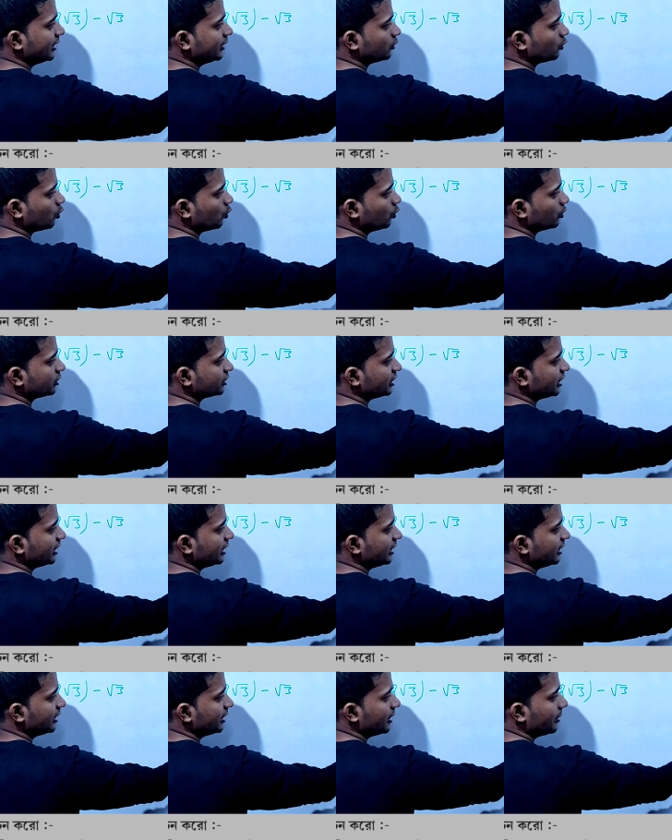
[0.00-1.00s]
ইন্টু রুট
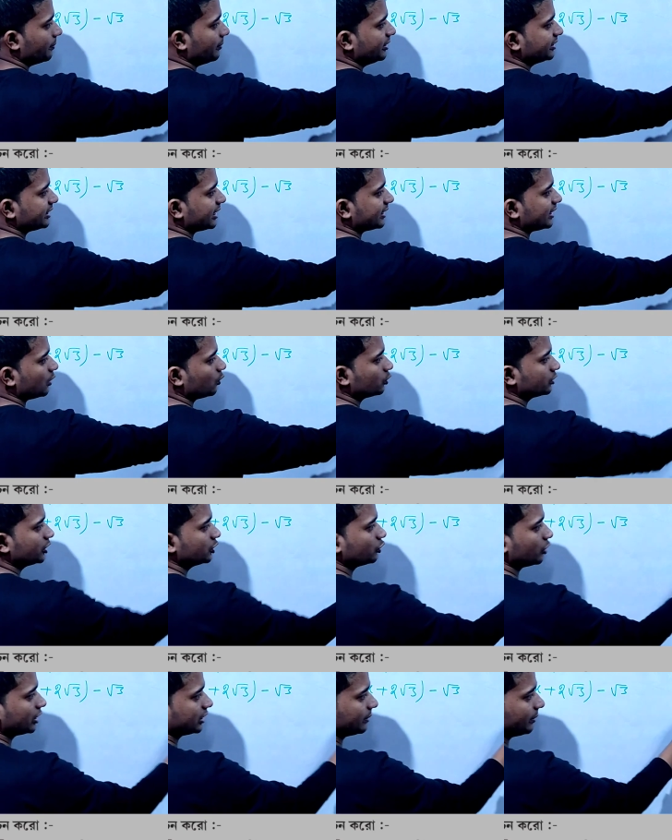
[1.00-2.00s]
থ্রি মিনস একটা রুট
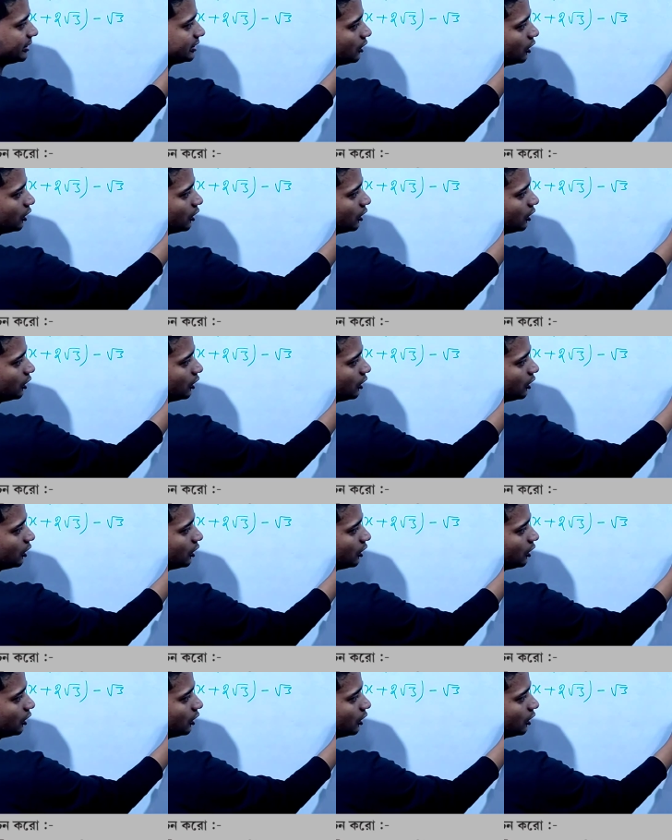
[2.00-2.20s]
থ্রি চলে যাবে